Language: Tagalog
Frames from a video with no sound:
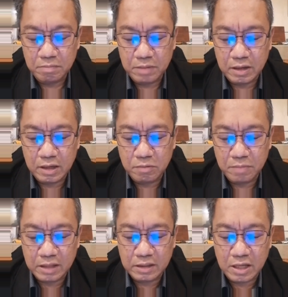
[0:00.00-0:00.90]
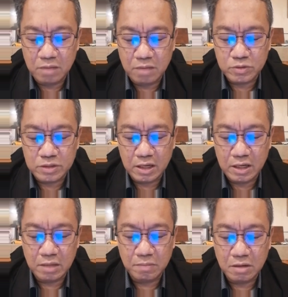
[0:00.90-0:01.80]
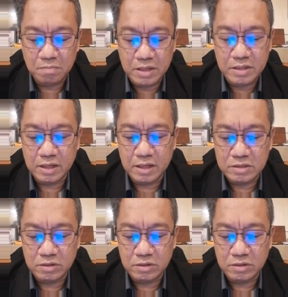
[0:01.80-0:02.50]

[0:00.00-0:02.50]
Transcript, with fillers: mga umaatake po sa kanila ng mga Midianites.